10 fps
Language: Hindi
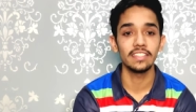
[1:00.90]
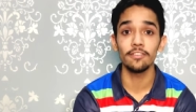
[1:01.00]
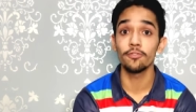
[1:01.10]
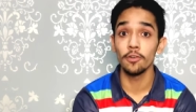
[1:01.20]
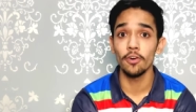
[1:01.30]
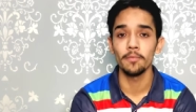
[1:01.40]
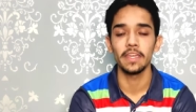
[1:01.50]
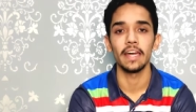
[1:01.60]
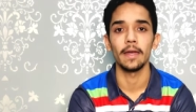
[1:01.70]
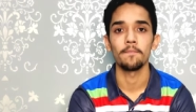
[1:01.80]
इसकी फुल फॉर्म
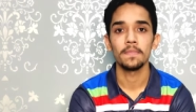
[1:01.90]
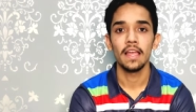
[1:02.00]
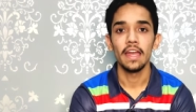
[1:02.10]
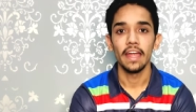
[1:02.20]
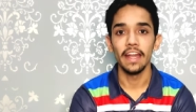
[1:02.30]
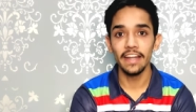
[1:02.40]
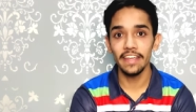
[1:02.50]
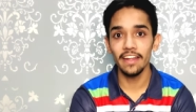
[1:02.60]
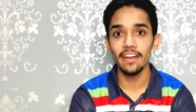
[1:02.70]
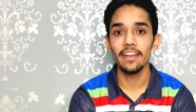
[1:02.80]
क्या है
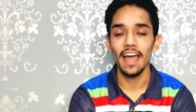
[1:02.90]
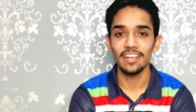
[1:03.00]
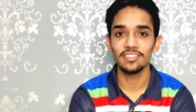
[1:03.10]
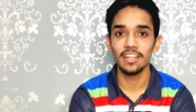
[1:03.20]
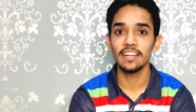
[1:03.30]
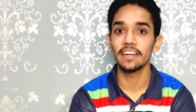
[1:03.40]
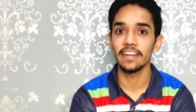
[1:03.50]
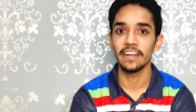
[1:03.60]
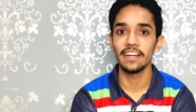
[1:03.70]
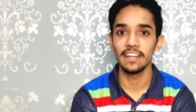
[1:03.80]
इंडियन नेशनल
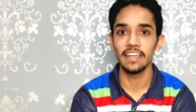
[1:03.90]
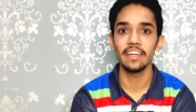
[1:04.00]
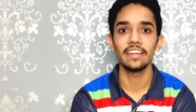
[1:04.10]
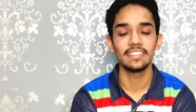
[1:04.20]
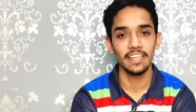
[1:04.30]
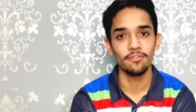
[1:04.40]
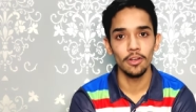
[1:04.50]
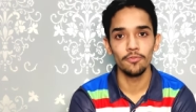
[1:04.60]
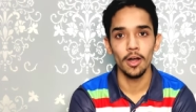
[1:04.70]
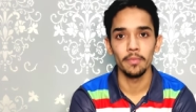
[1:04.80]
क्रिकेट लीग इसकी
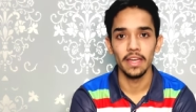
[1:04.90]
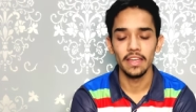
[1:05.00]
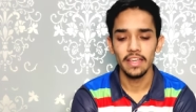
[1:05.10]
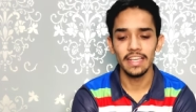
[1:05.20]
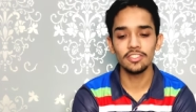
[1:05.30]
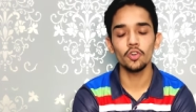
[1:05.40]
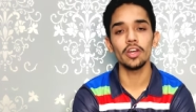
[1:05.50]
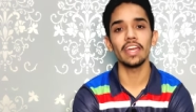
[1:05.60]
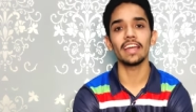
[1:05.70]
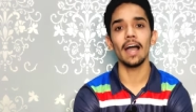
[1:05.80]
फुल फॉर्म है इसको
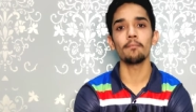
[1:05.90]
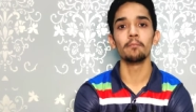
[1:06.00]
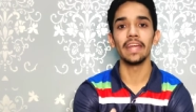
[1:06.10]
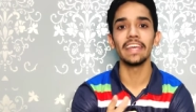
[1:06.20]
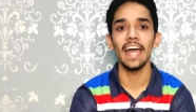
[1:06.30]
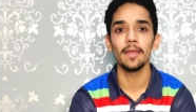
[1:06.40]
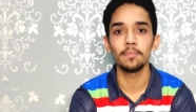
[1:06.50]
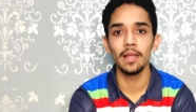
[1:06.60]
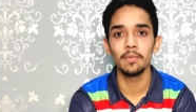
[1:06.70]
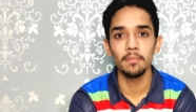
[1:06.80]
एक आप मिनी
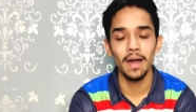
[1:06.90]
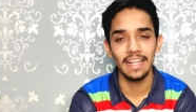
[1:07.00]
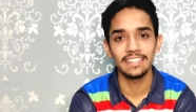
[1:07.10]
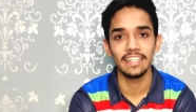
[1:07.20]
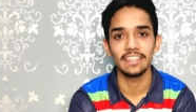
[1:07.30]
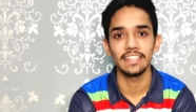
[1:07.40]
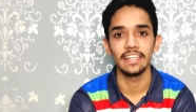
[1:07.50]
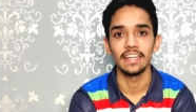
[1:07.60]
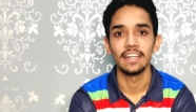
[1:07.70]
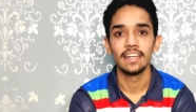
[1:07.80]
आईपीएल भी मान सकते
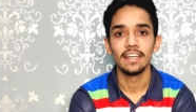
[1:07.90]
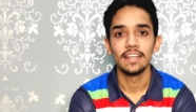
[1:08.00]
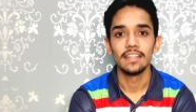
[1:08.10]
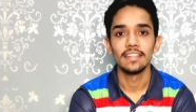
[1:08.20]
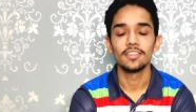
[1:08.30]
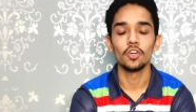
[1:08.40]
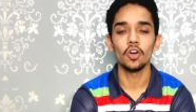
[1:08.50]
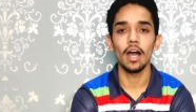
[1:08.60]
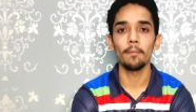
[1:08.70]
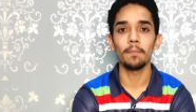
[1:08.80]
हैं तो
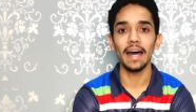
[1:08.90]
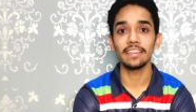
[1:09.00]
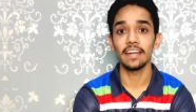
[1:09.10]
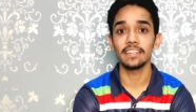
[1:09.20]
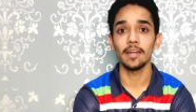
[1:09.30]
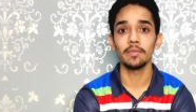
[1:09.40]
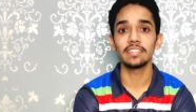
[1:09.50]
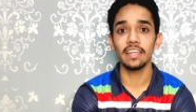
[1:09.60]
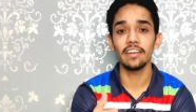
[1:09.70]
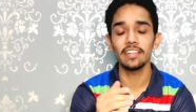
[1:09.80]
अब बात करते हैं हम
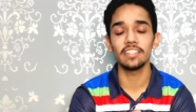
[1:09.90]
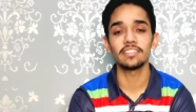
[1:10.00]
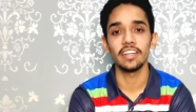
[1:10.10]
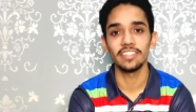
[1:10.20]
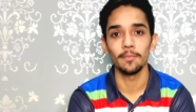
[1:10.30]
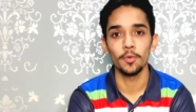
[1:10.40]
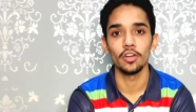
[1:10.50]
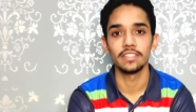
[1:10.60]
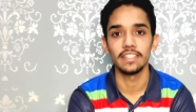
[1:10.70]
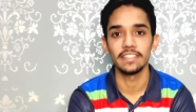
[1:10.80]
इसके रजिस्ट्रेशन
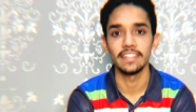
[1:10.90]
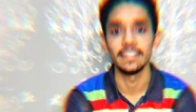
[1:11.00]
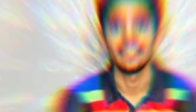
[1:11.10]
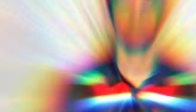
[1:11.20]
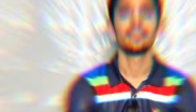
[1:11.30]
प्रोसेस की